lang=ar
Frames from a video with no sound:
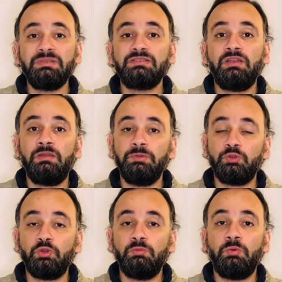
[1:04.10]
صلاح
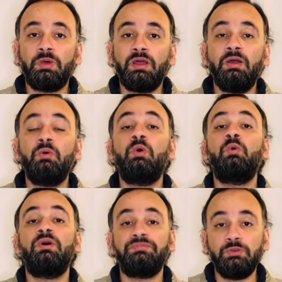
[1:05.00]
بيدخل المباراه
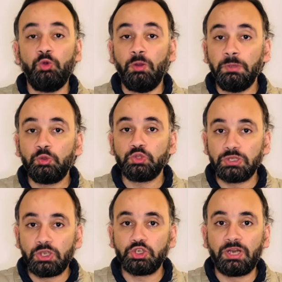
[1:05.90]
وهو في جعبته
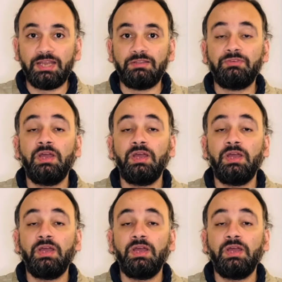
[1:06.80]
16 هدف